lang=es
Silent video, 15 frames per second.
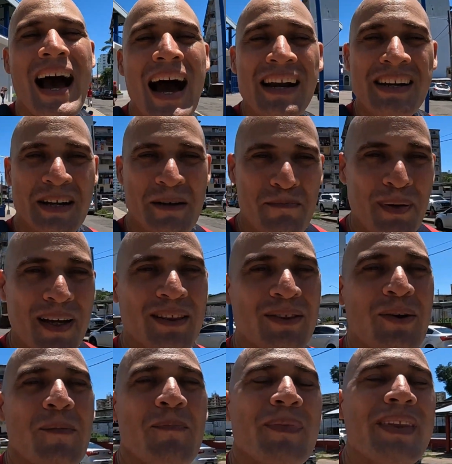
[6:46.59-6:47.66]
al
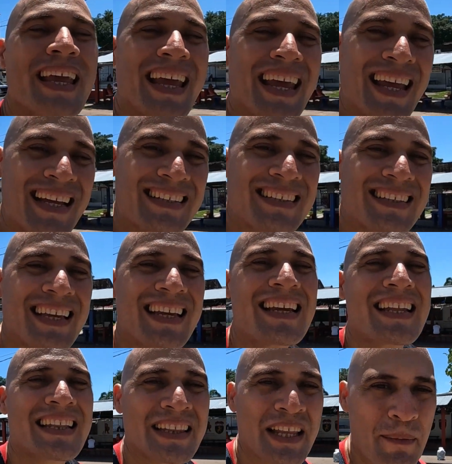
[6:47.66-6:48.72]
respecto de este
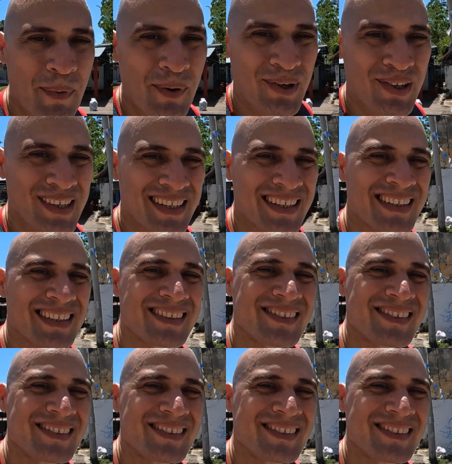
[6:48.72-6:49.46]
deporte.